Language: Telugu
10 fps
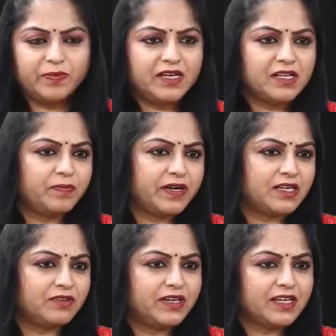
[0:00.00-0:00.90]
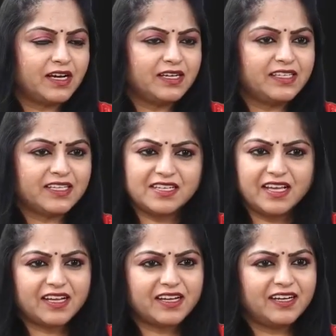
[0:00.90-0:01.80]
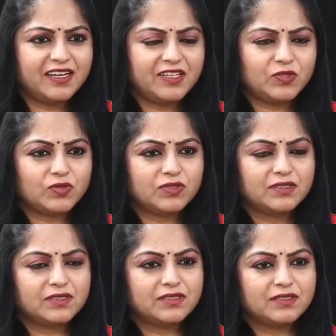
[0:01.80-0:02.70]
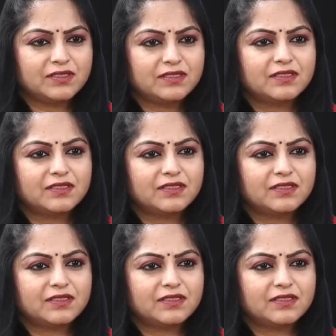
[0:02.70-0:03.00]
ఆడపిల్లలకి పెట్టడం అని కానీ అసలు ఎక్కడా లేదు లేదు